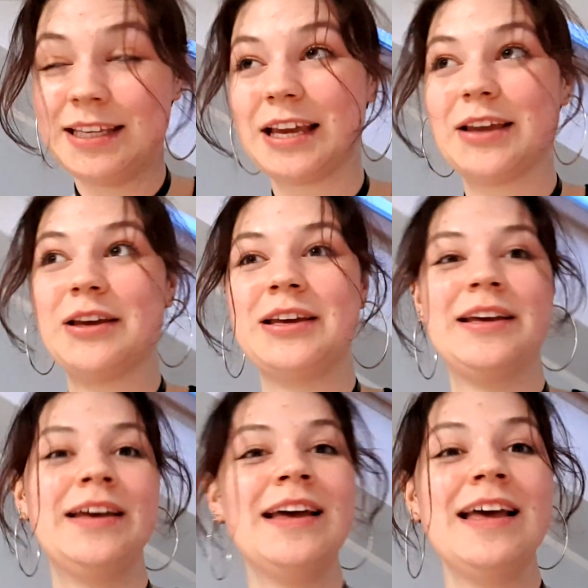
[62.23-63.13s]
jak
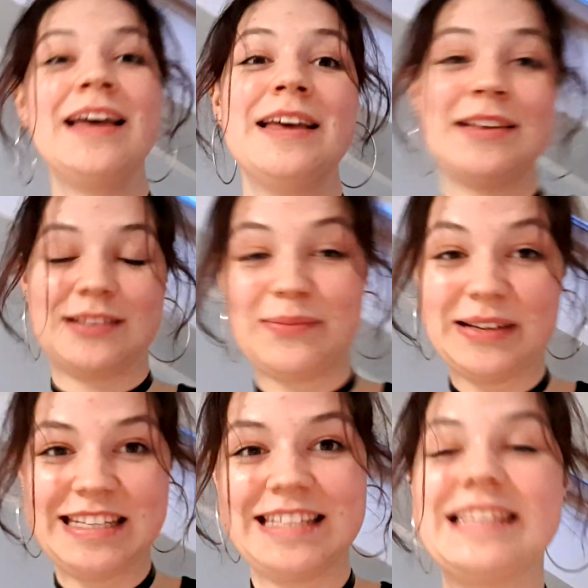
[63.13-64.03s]

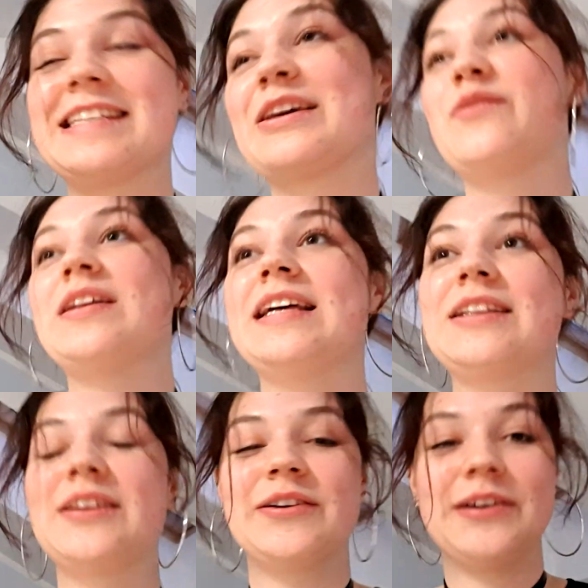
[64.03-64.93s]
zobaczycie za chwilę,
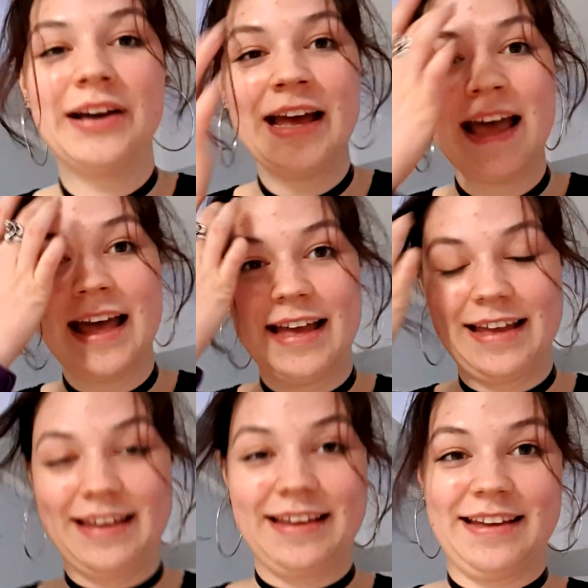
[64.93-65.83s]
to
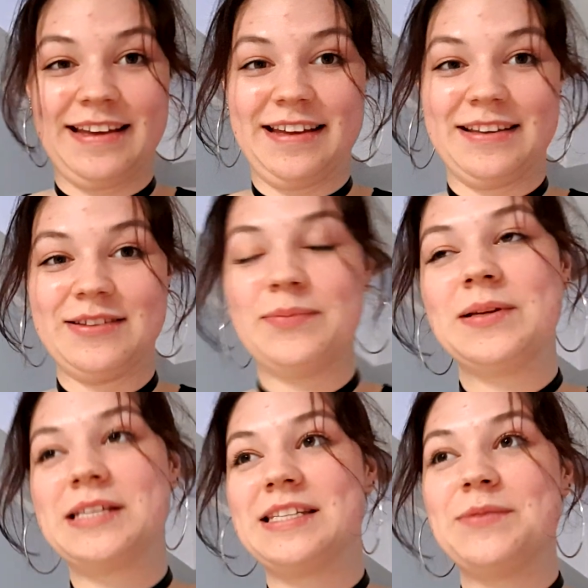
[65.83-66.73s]
e,
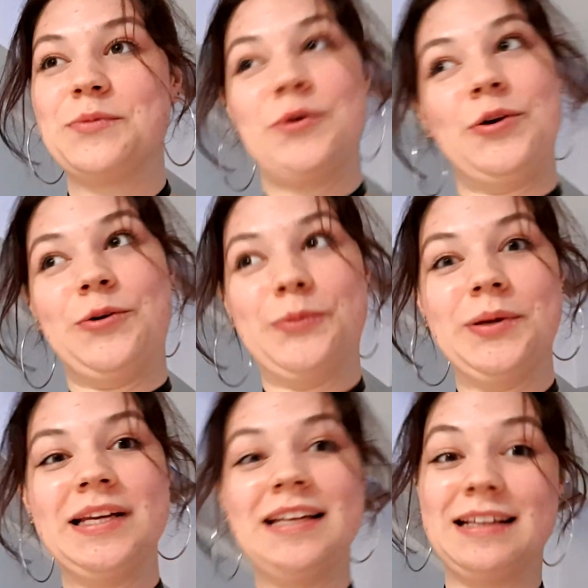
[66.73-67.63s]
zobaczycie moją
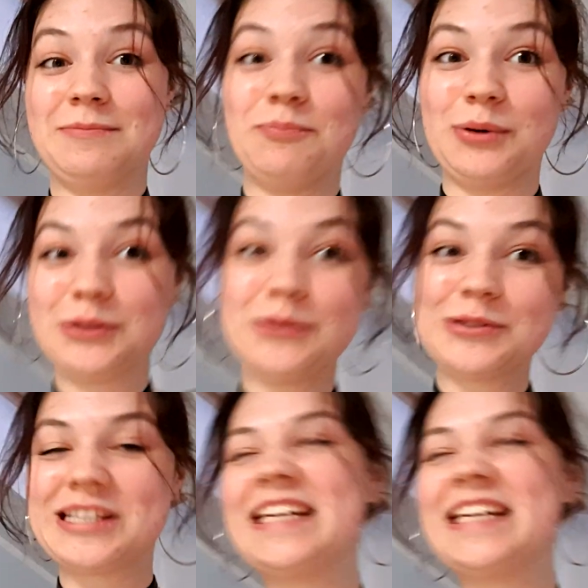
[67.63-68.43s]
podróż,